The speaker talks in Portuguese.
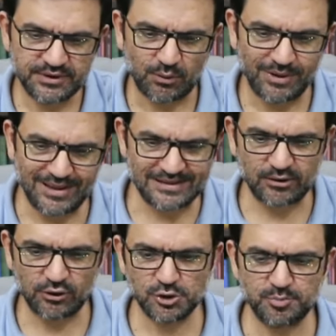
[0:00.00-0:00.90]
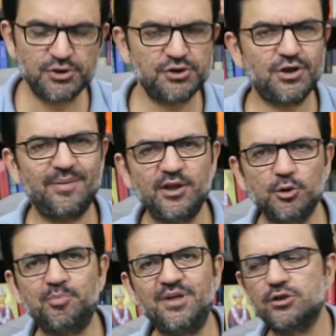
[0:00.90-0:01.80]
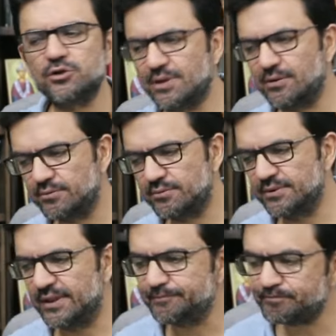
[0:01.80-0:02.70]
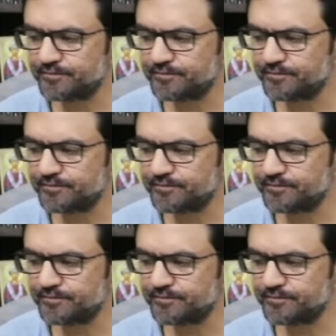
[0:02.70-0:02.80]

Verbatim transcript: Então esse é o nosso posicionamento pessoal, né?